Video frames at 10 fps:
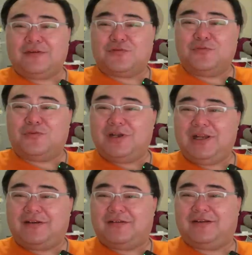中国
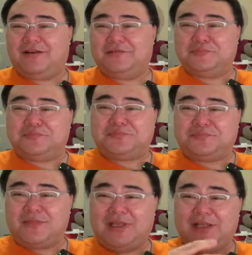历史上
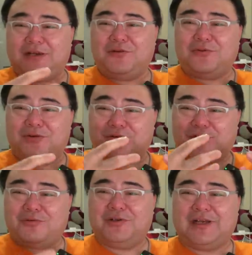你能拥有
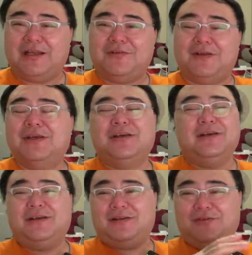铜山，因为
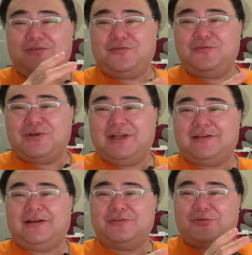中国历史
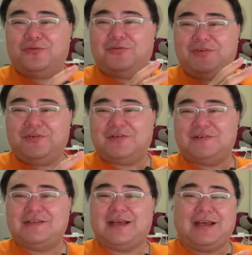上铜就是
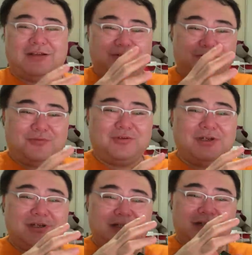钱呀，铜
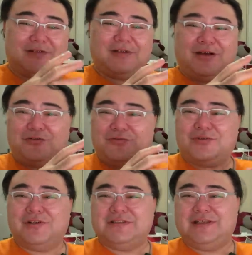只要铸
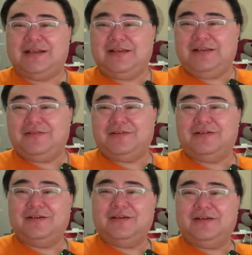成钱，那就
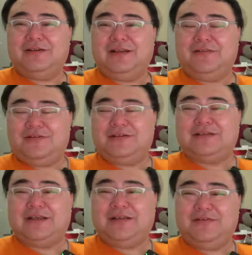是
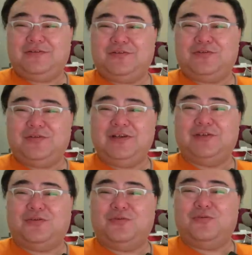钱，就是
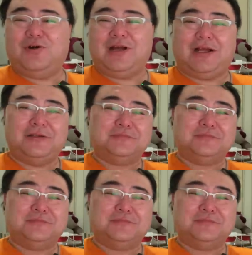硬通货呀。